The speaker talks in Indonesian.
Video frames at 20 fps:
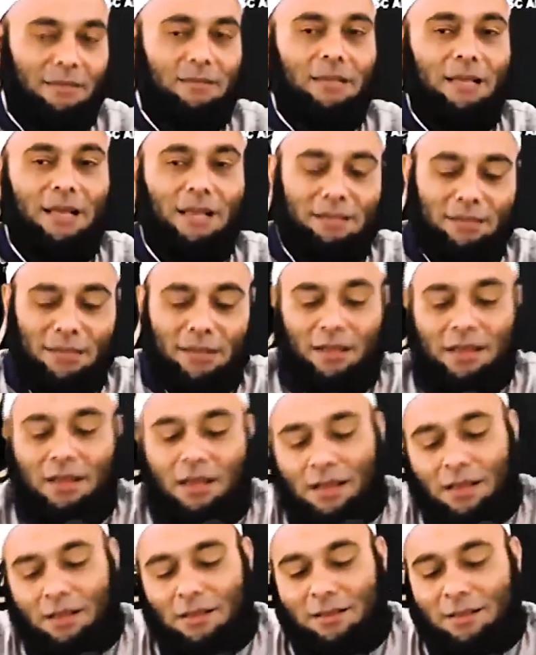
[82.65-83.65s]
Saya kasih
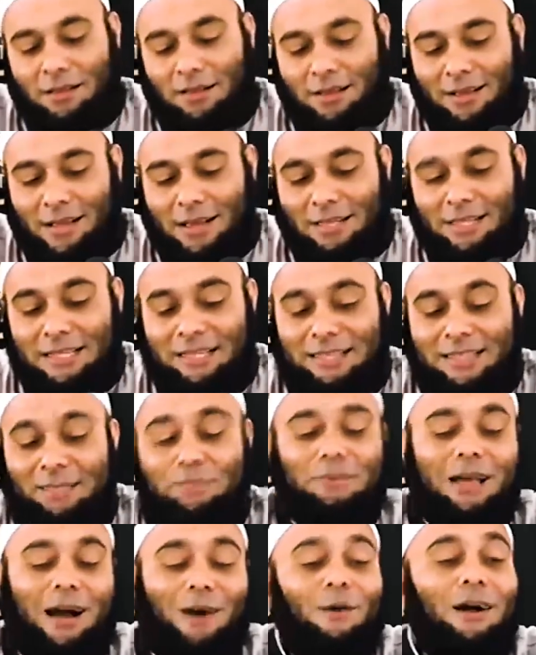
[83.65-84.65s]
kasih
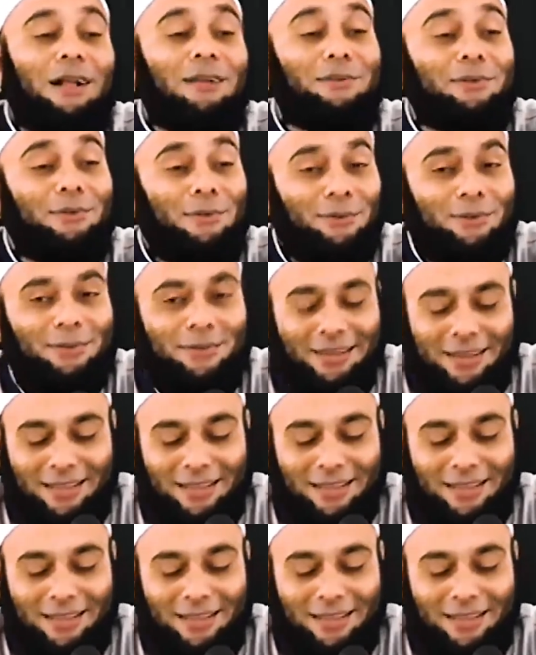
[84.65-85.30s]
tips awal dulu.